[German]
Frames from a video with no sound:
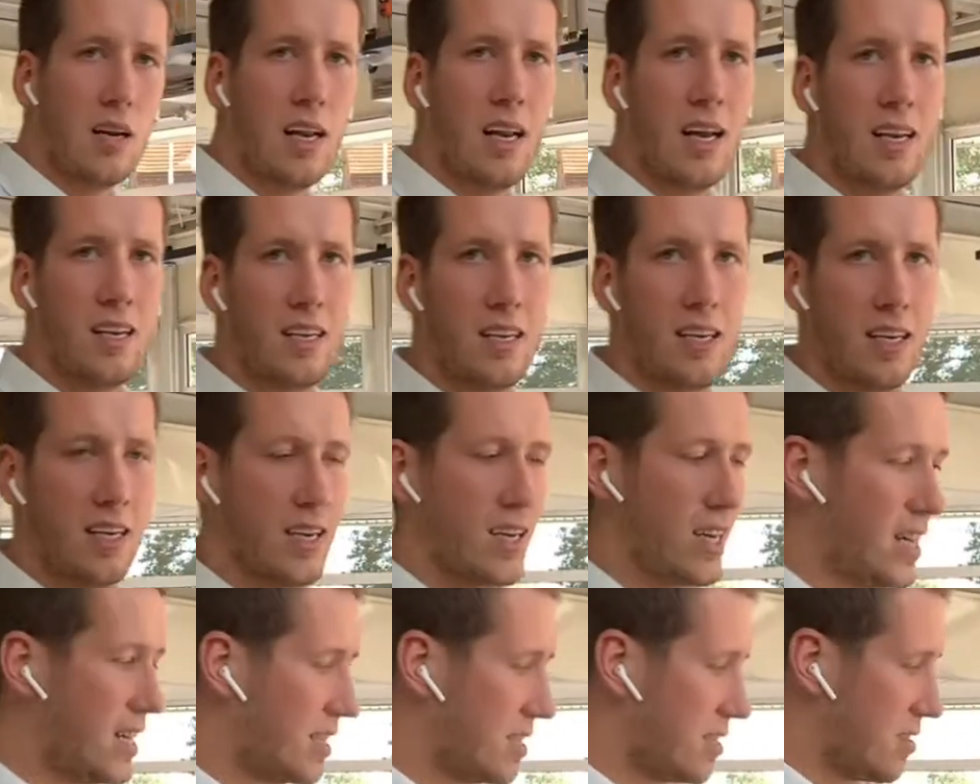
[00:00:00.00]
kleine
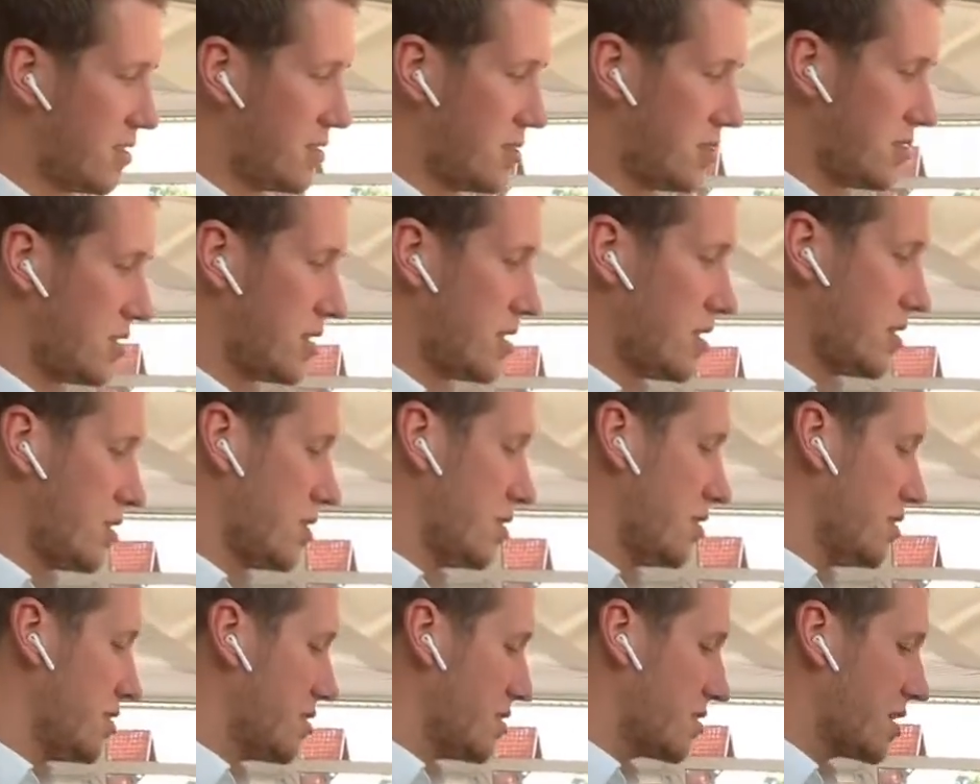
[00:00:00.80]
Kinder hat,
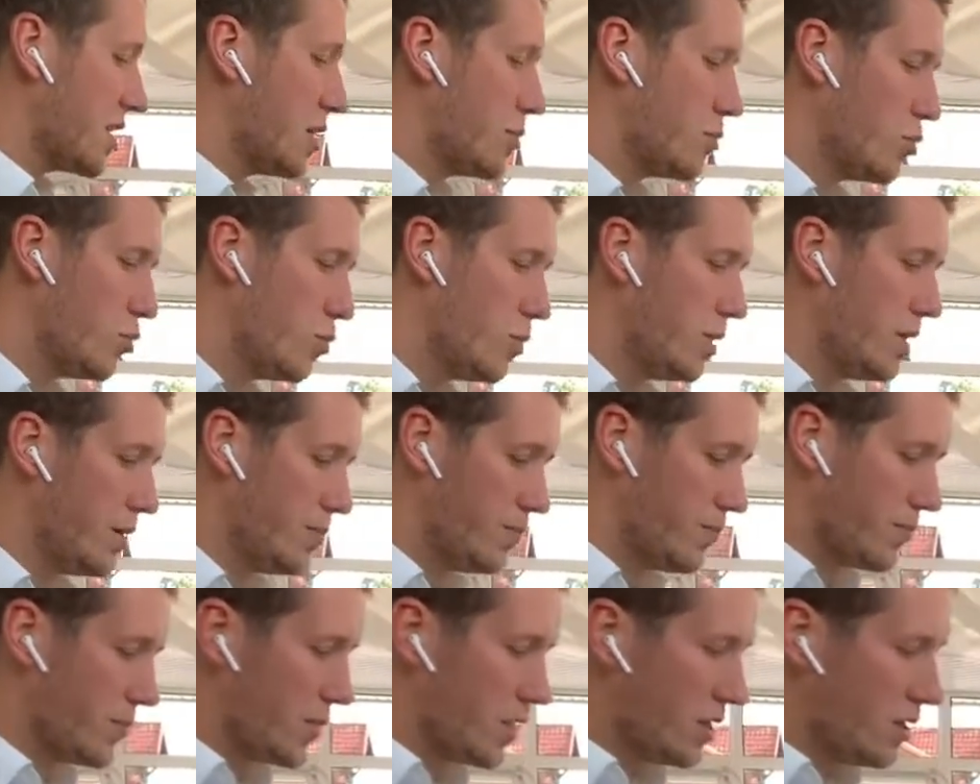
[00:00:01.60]
dann ist es kein
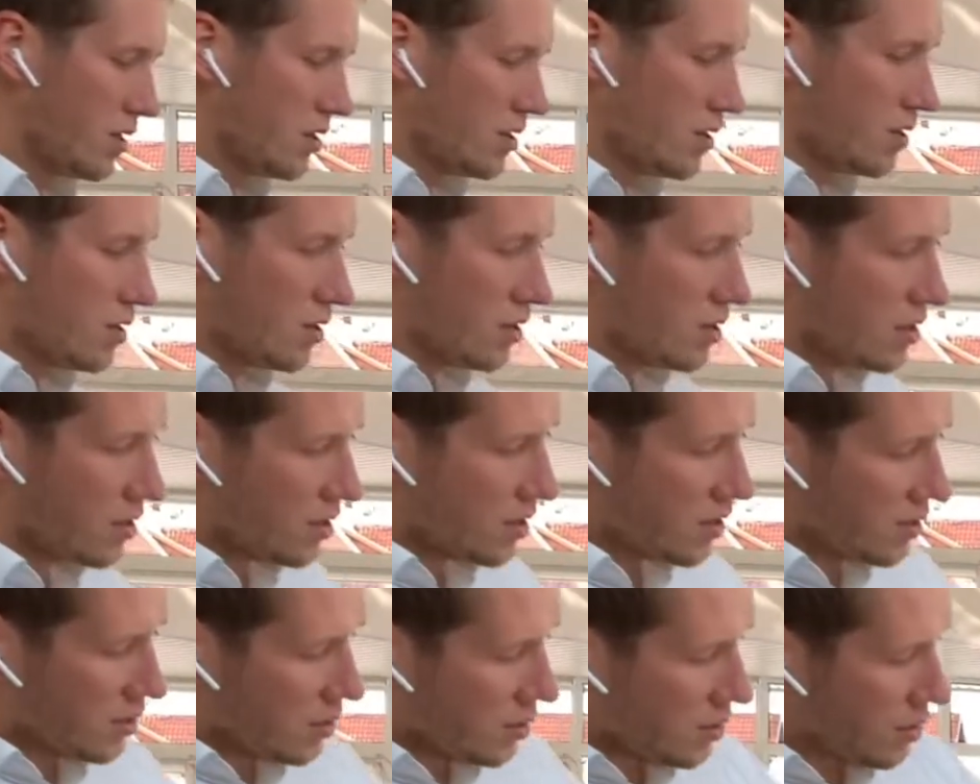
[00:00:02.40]
Problem.
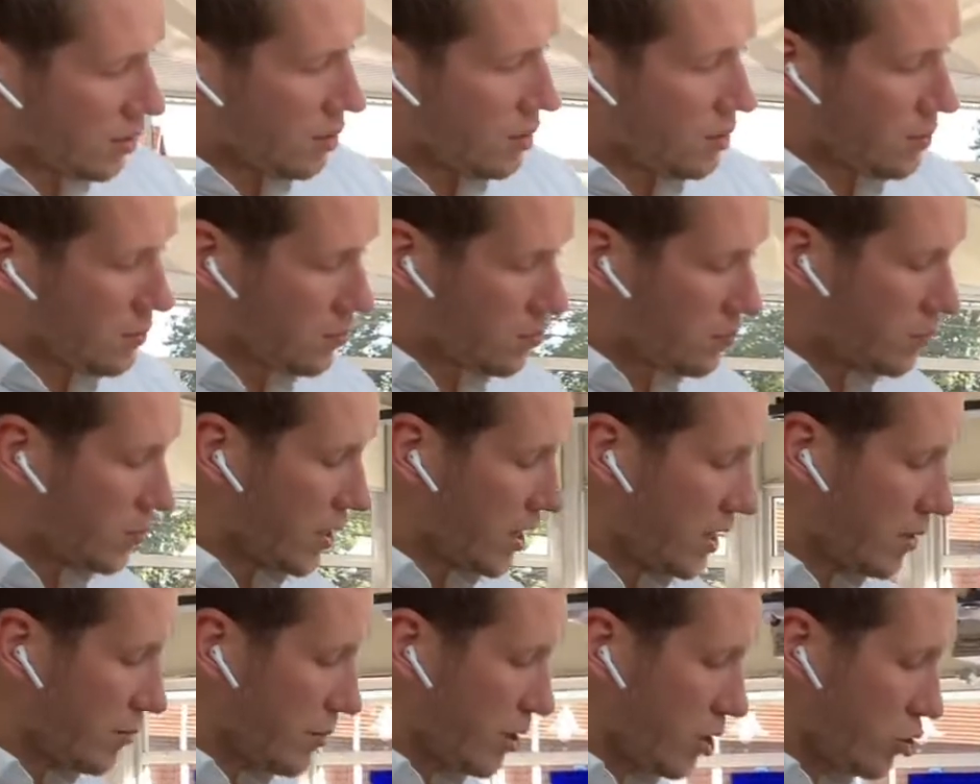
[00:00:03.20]

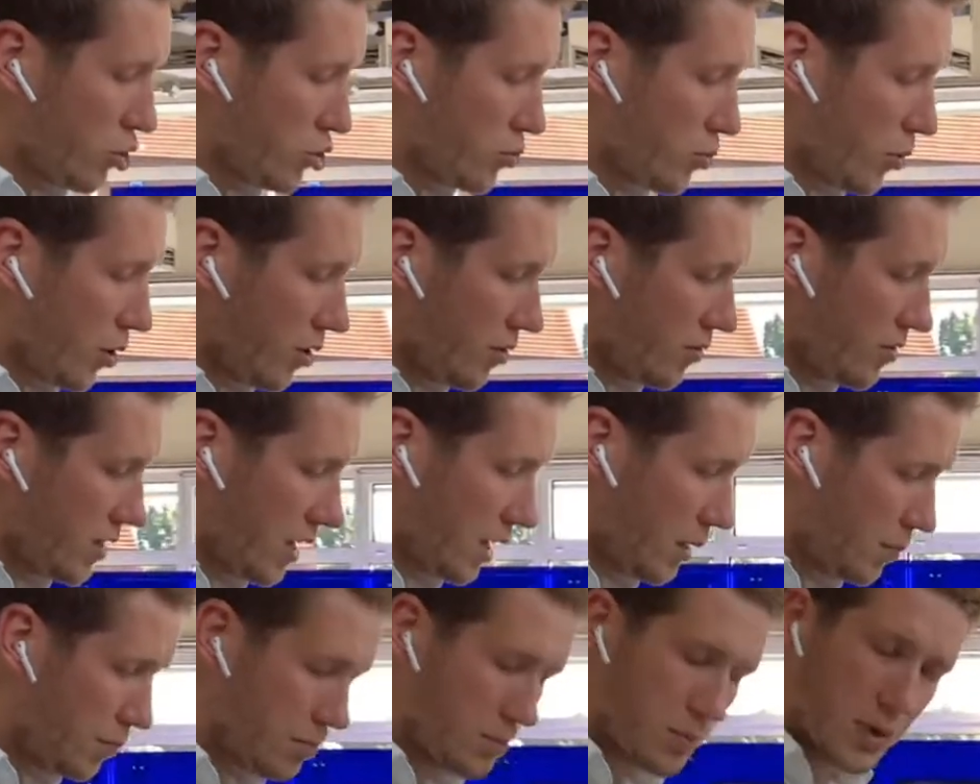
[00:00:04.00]
Bei dem EcoSport,
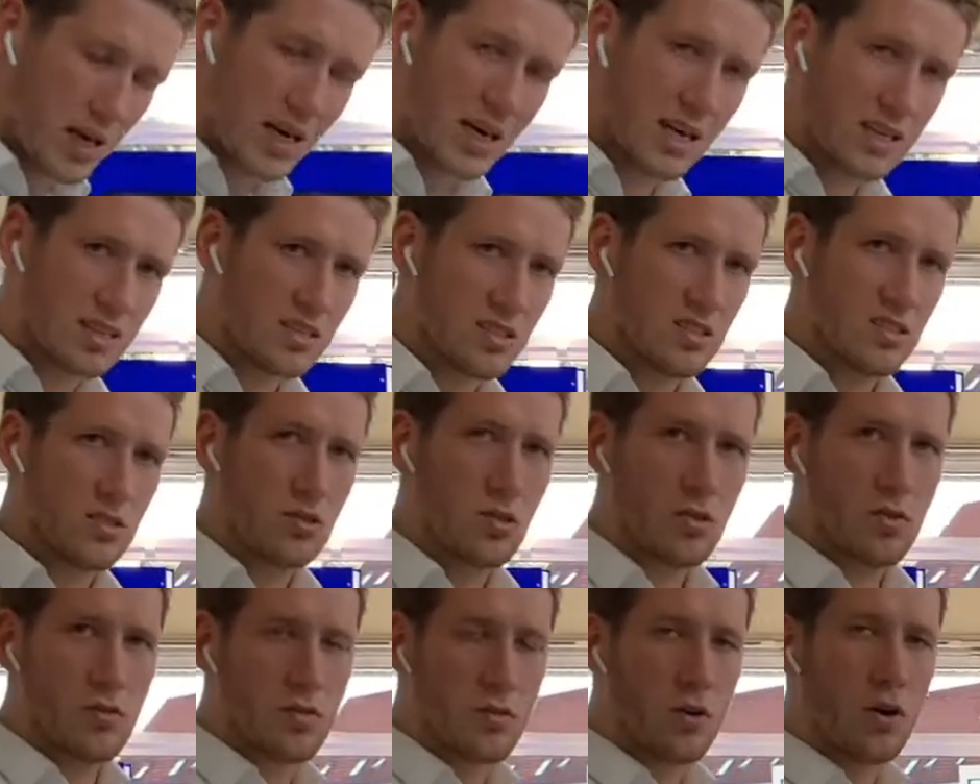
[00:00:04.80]
wir haben
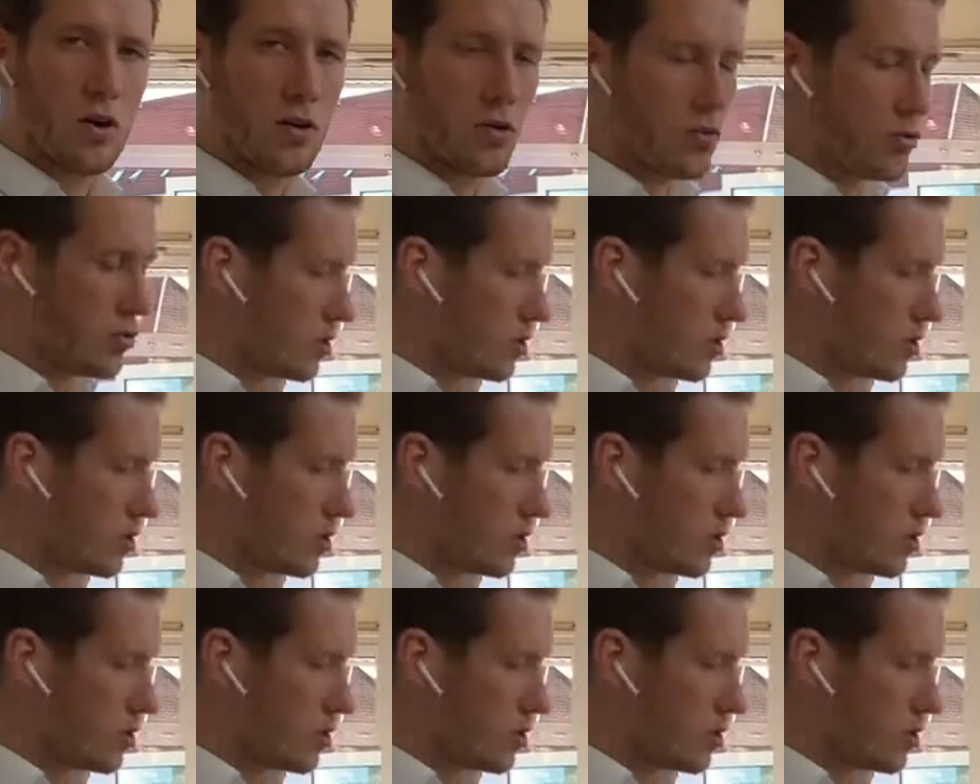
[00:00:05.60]
Parksensoren vorne